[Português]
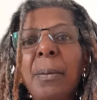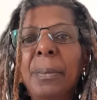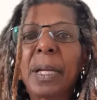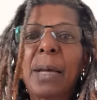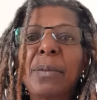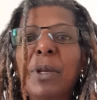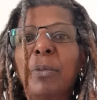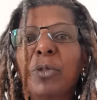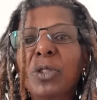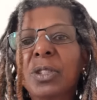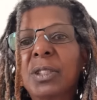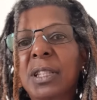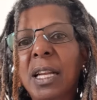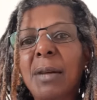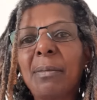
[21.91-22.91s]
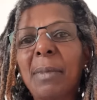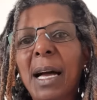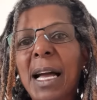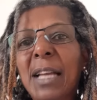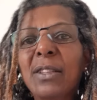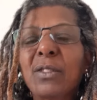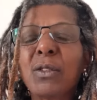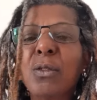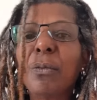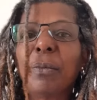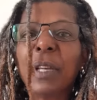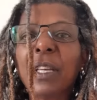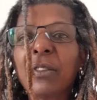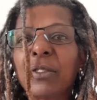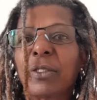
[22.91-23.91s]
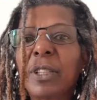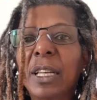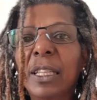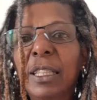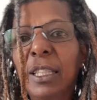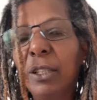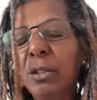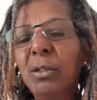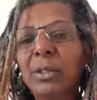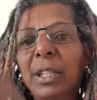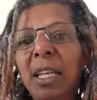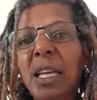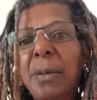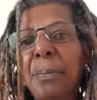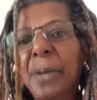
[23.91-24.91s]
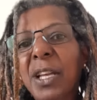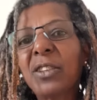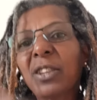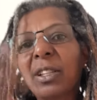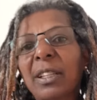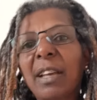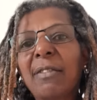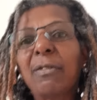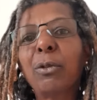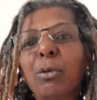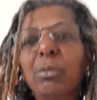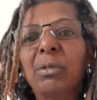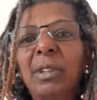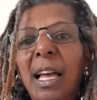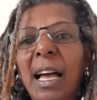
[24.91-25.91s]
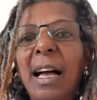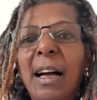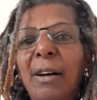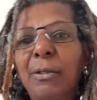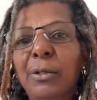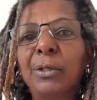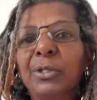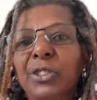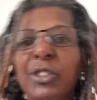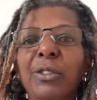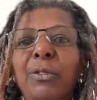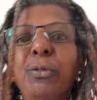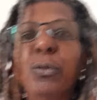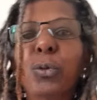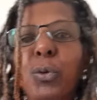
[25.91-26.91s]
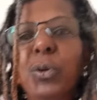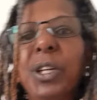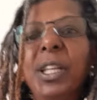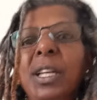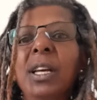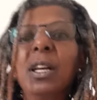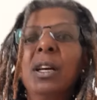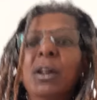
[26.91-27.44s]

para me mostrar mais ou menos daquilo, ou de repente até voltar aonde eu fui,